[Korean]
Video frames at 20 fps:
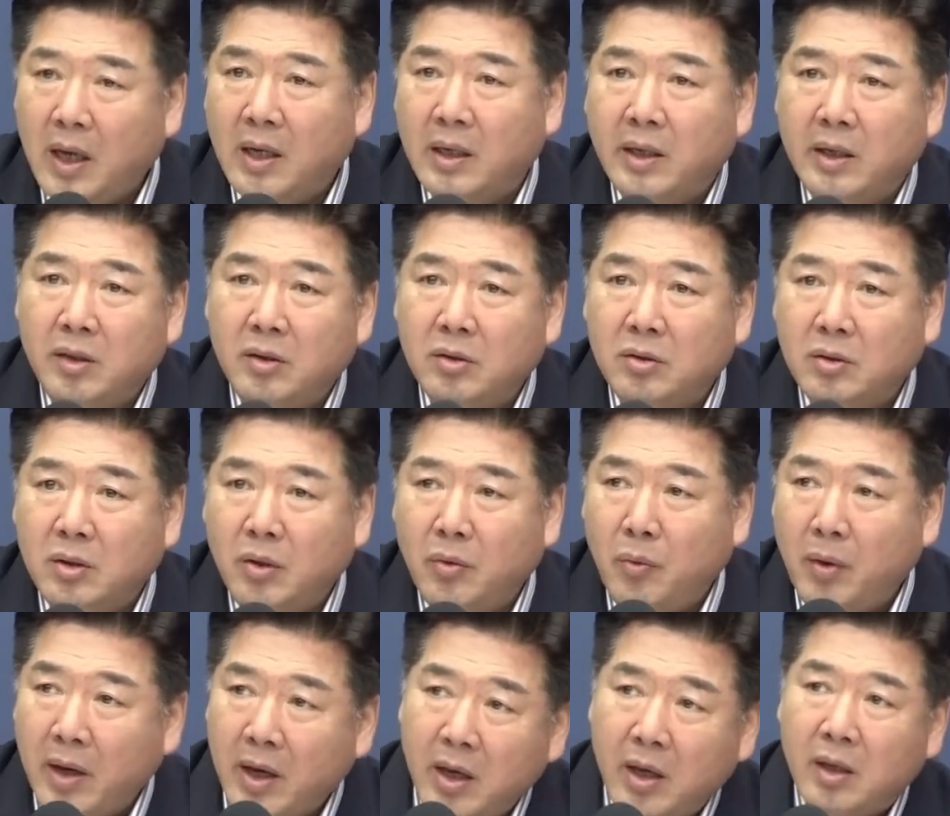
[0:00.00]
하나였는데
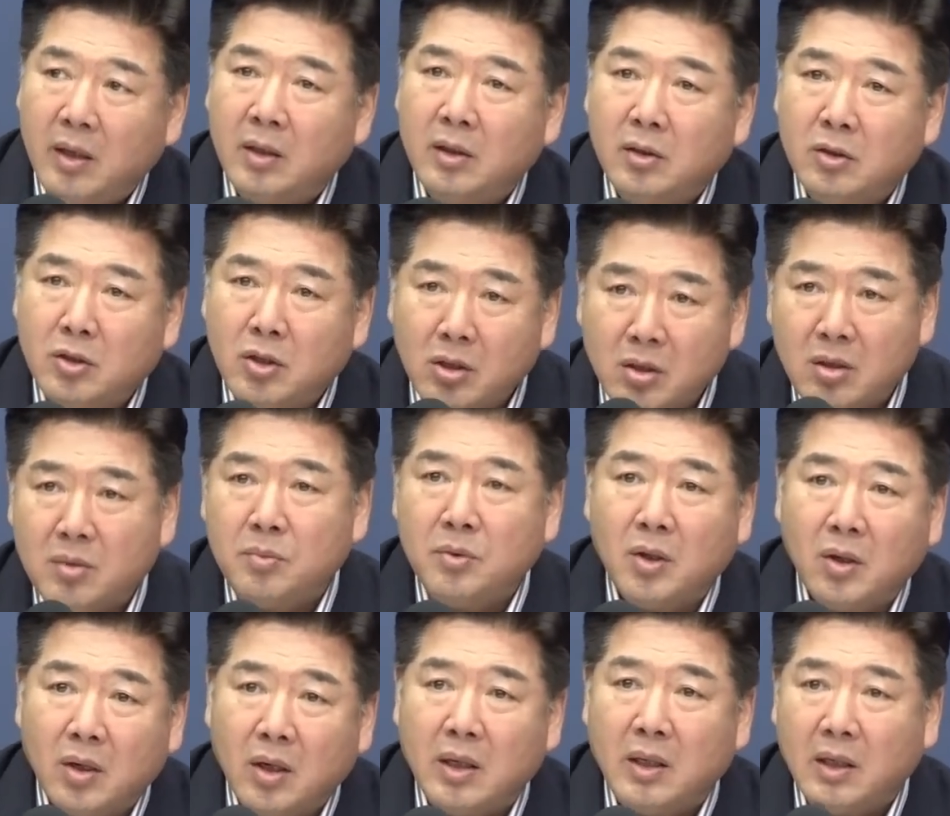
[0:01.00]
왜
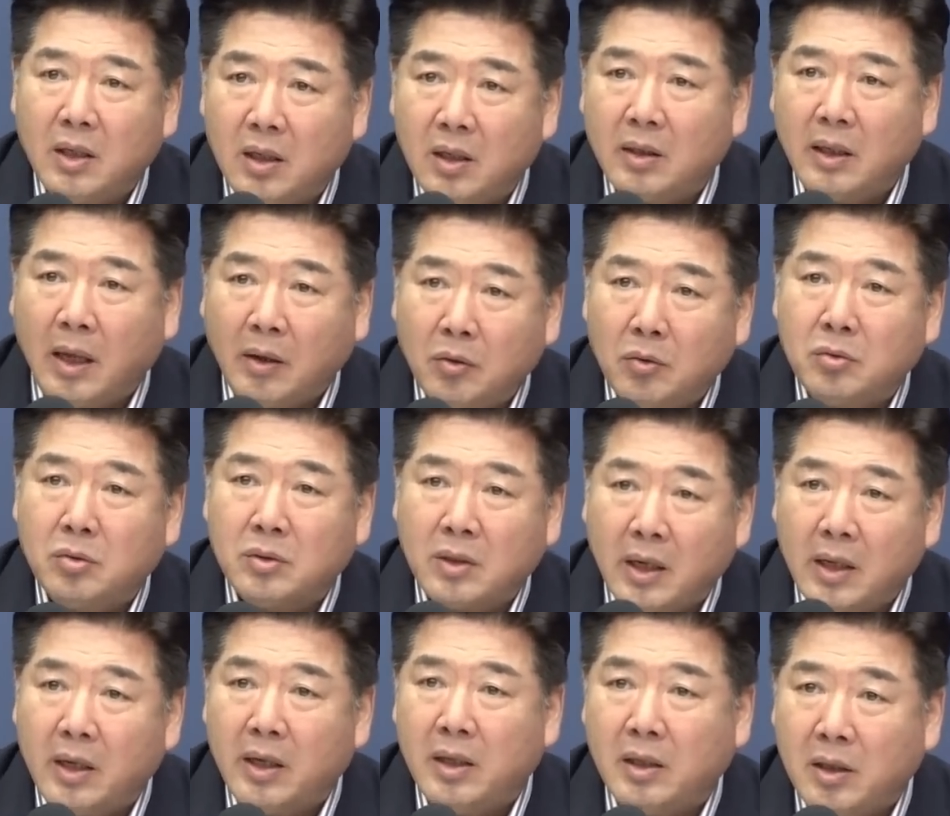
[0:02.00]
70년간이나 나눠서
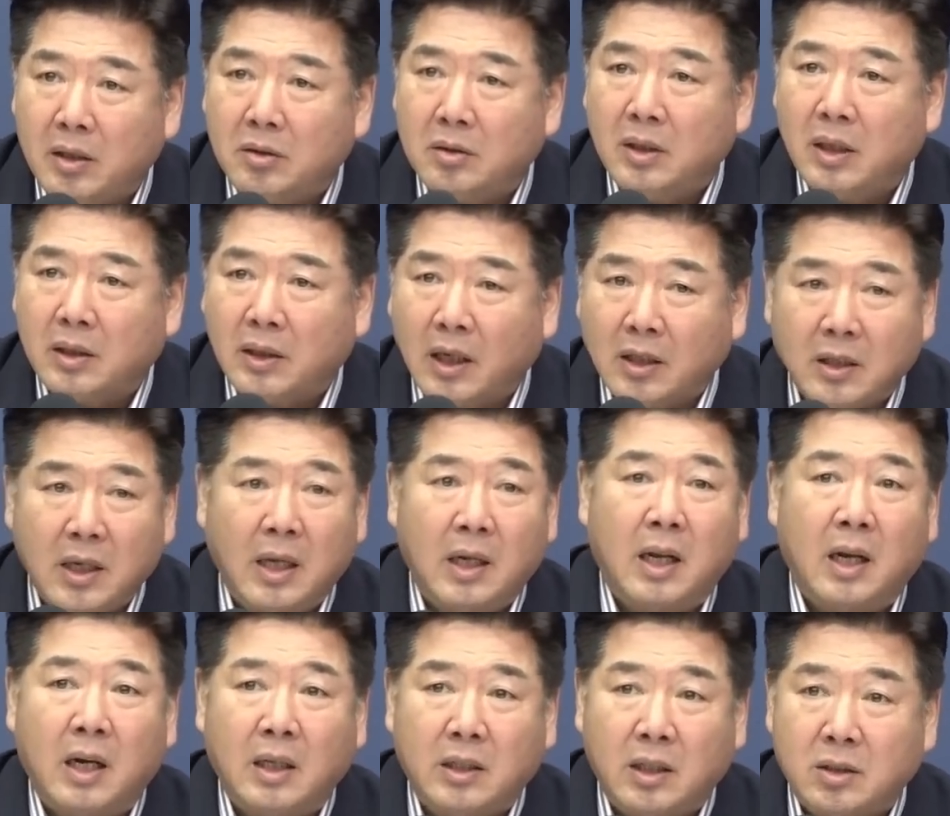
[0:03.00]
살아야 되느냐. 다시
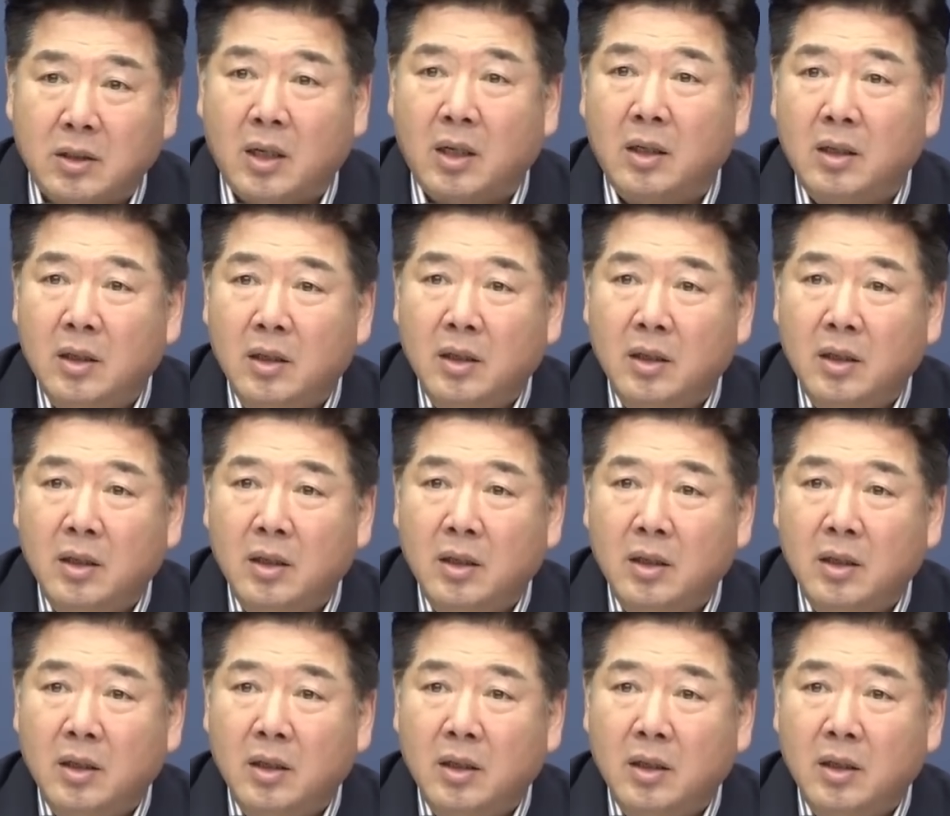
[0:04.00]
하나가 되자.